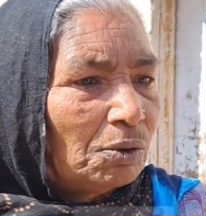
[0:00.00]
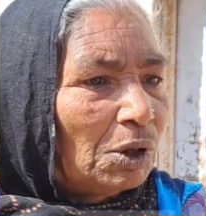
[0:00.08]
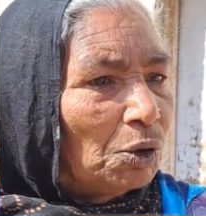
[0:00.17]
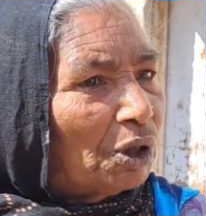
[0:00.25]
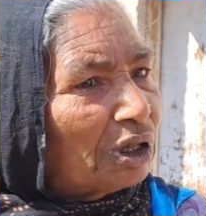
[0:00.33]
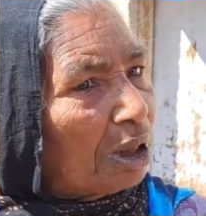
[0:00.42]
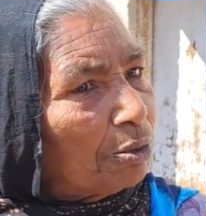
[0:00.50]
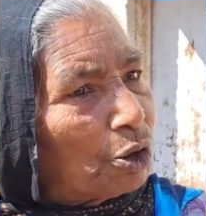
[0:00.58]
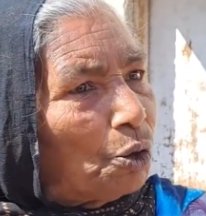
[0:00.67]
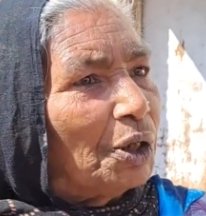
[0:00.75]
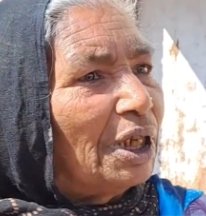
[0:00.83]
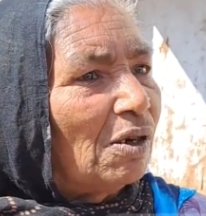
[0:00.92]
वो नुक तो हम
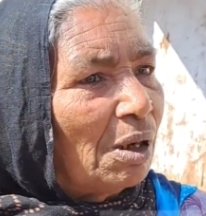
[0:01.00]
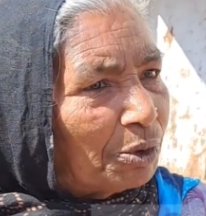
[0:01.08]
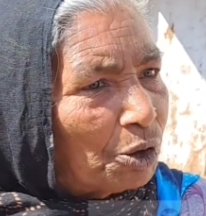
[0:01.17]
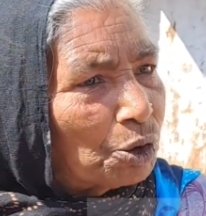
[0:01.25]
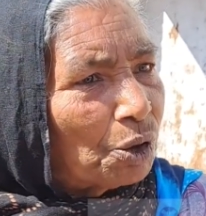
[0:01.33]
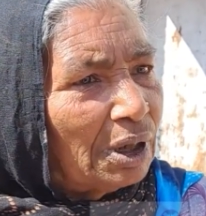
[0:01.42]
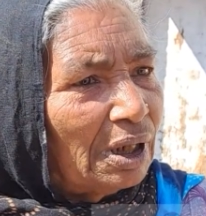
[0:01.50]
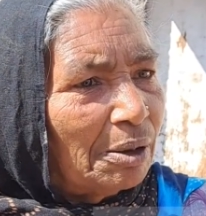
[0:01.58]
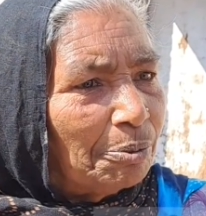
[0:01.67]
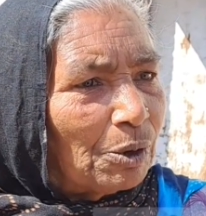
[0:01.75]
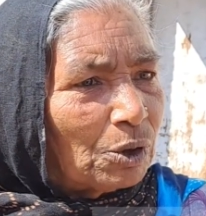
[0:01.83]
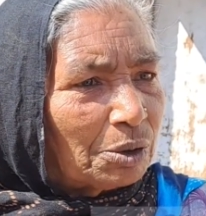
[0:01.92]
छोड़ हम क्यों छोड़
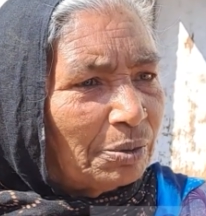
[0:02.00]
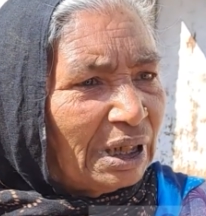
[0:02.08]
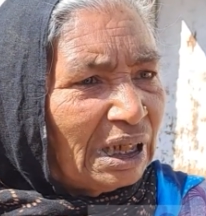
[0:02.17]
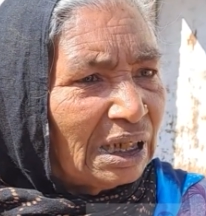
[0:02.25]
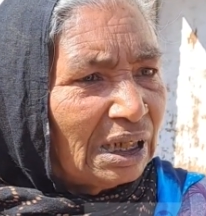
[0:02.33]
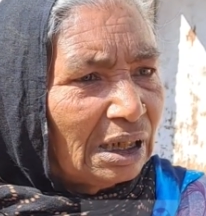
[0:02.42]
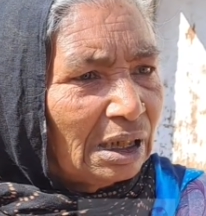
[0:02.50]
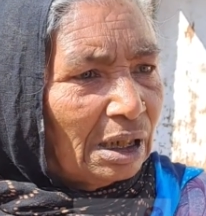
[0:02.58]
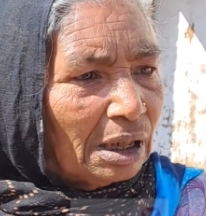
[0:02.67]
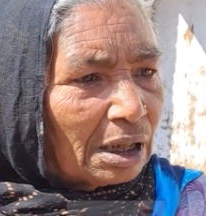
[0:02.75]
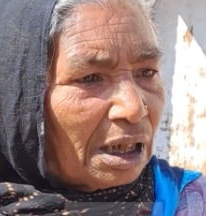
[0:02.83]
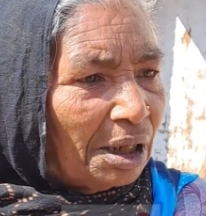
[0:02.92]
देवा पड़ोस में
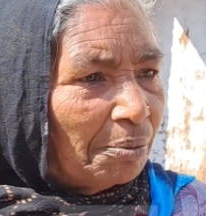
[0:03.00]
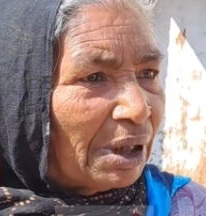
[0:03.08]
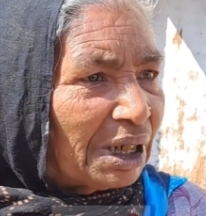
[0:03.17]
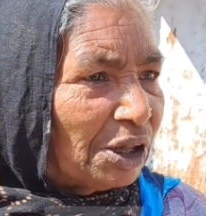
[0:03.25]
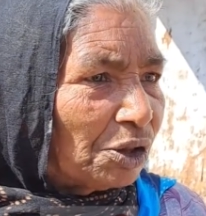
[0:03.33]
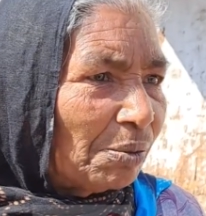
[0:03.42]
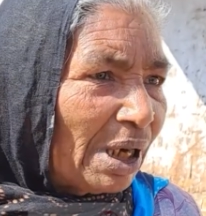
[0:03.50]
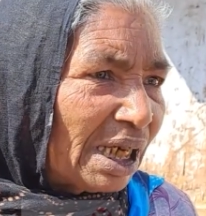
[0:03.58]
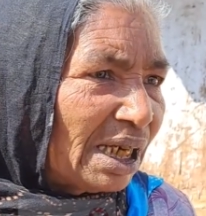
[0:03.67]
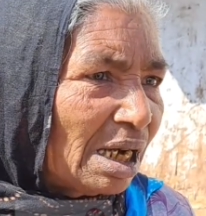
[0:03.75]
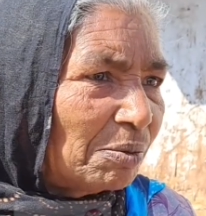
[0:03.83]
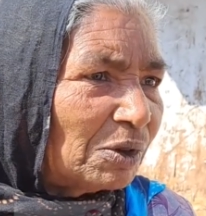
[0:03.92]
कड़े मर्गी
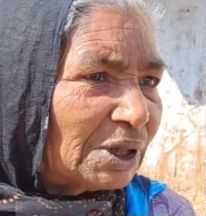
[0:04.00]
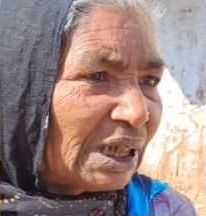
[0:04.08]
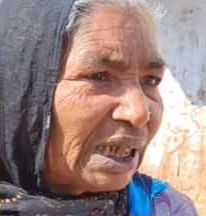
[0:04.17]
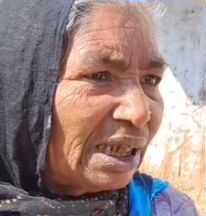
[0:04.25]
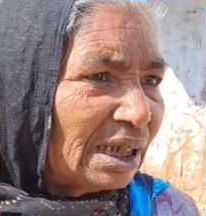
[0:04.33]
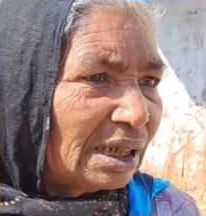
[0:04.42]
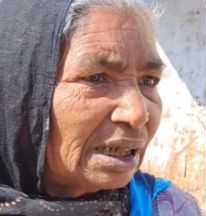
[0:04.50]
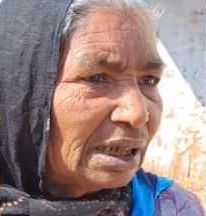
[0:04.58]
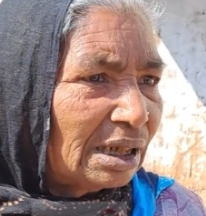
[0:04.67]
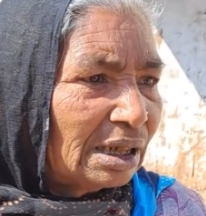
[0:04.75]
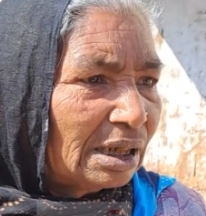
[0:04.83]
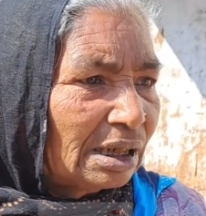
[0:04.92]
तुम्हारा तो नाम हो जाएगा
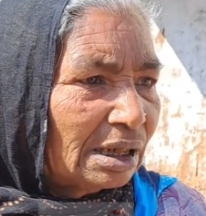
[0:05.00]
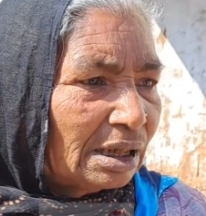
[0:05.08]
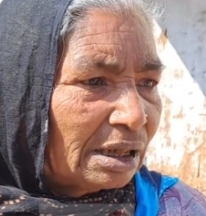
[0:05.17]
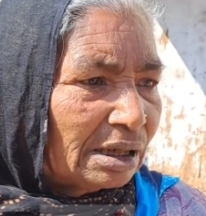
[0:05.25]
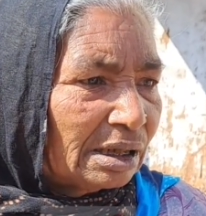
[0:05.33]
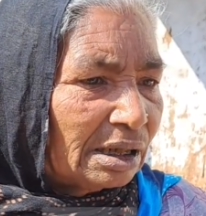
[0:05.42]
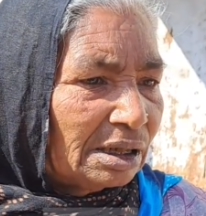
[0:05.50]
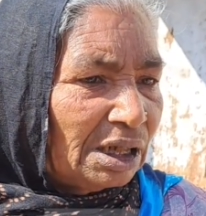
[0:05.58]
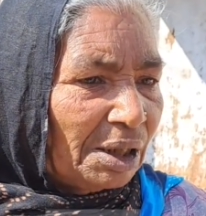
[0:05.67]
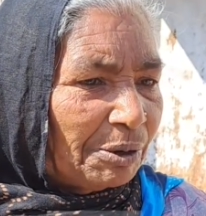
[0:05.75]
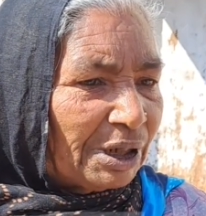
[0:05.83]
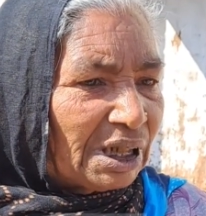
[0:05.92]

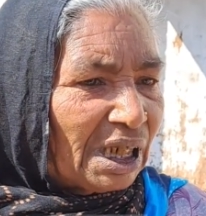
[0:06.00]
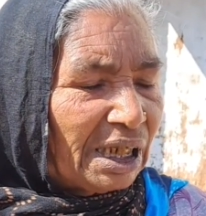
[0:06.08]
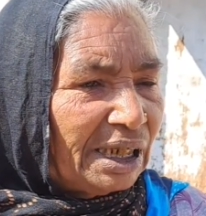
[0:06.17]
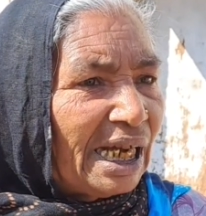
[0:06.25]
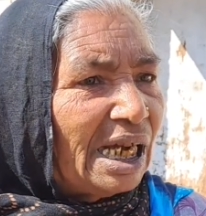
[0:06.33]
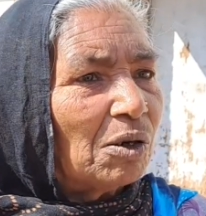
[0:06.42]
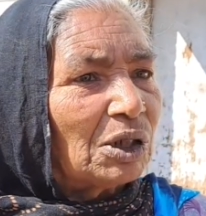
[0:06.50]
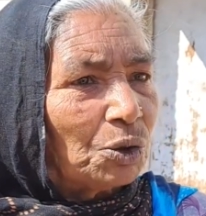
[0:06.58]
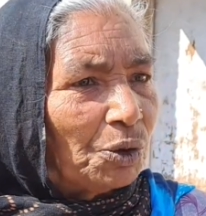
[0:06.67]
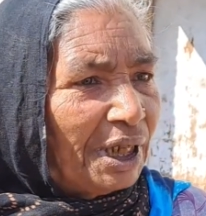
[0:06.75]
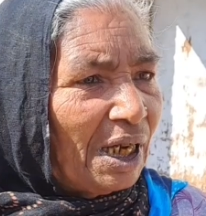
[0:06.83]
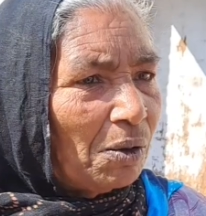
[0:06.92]
या फिर जरा ले आओ और
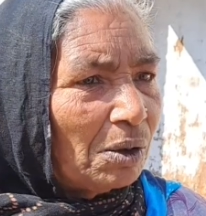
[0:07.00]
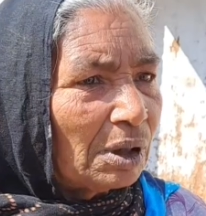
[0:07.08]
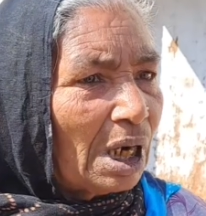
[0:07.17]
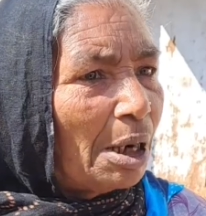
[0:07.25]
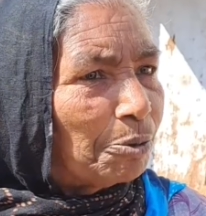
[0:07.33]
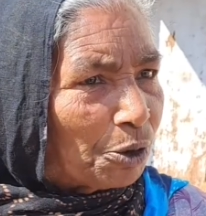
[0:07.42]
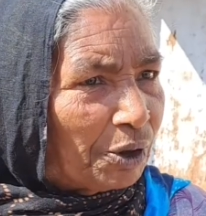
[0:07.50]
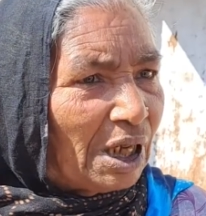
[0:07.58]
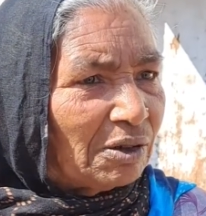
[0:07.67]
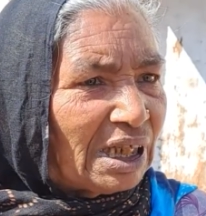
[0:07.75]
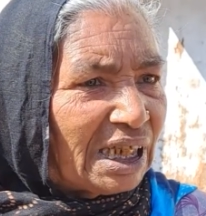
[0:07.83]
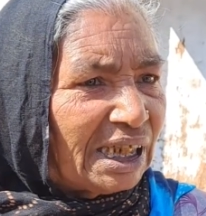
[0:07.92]
छोड़ दो आप छोड़
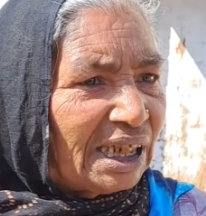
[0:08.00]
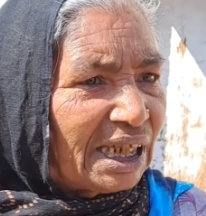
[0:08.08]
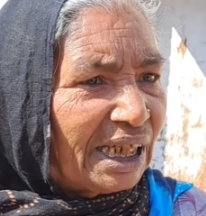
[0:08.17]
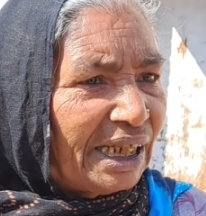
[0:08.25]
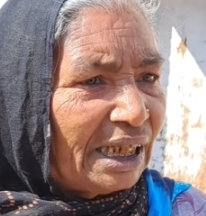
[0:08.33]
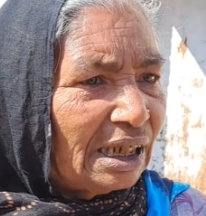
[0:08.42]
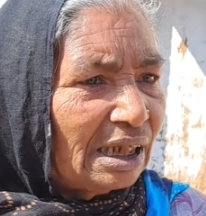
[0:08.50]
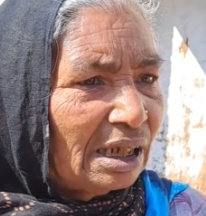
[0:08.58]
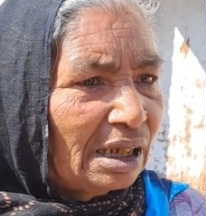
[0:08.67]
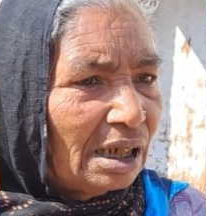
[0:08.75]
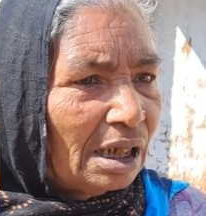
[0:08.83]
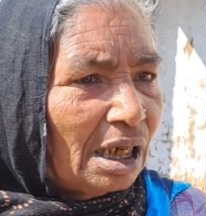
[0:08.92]
दो जाके ना कड़े
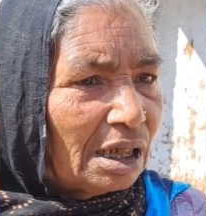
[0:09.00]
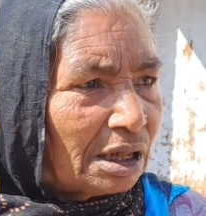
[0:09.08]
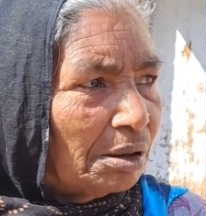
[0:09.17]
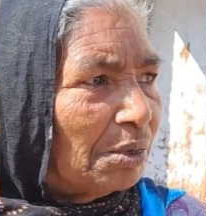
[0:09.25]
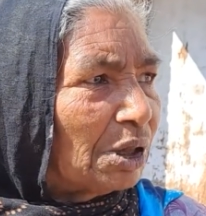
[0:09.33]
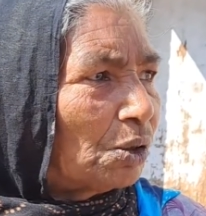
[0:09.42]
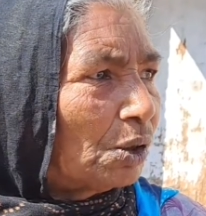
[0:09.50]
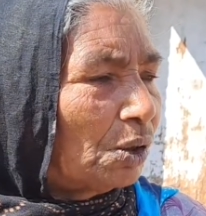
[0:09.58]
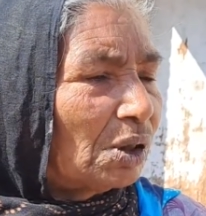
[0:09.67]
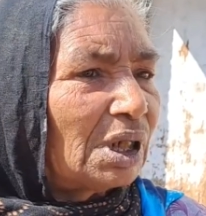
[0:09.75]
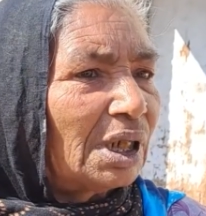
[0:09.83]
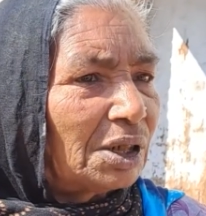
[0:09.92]
आश्रम में छोड़
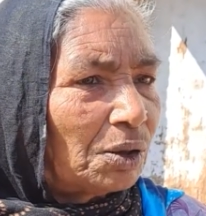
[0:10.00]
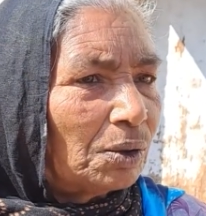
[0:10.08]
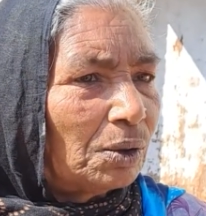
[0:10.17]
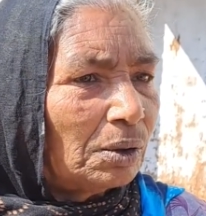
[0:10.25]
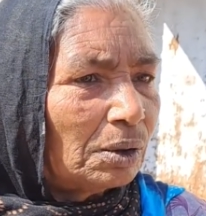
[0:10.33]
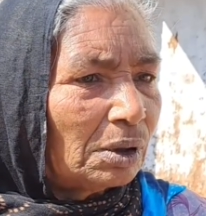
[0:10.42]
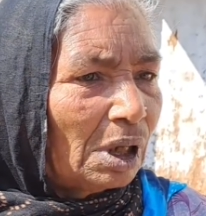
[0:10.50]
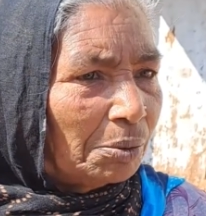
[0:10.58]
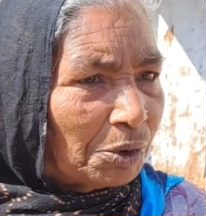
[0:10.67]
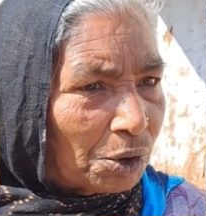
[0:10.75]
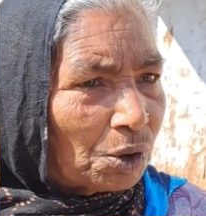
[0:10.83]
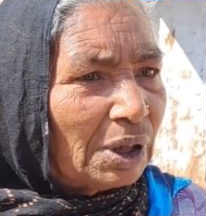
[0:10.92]
दो कड़े छोड़ दो
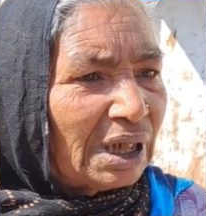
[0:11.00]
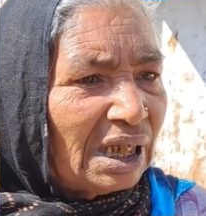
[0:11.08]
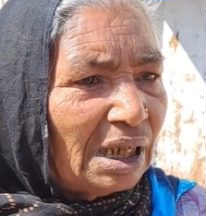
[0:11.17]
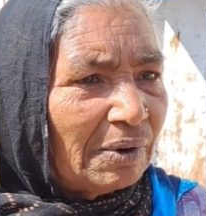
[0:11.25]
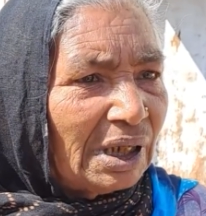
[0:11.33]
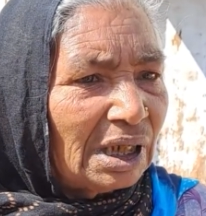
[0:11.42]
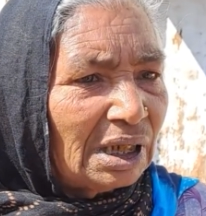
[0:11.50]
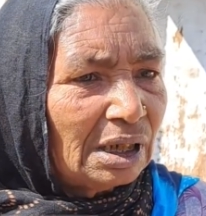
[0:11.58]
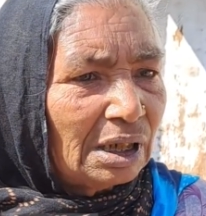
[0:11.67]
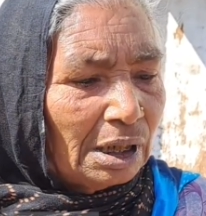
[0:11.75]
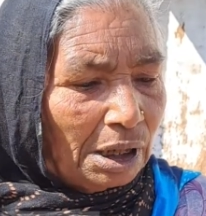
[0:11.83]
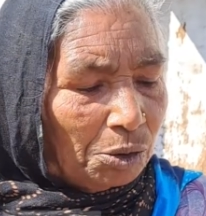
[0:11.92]
हम क्यों छोड़ के आवा
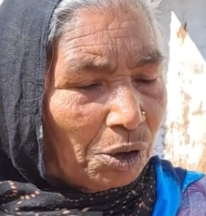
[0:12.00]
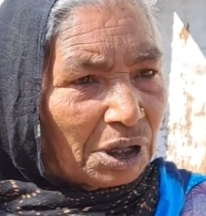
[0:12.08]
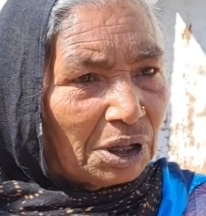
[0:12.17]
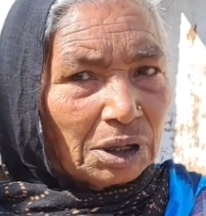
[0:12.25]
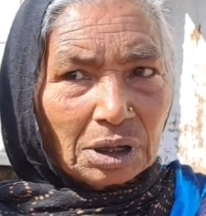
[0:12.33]
यो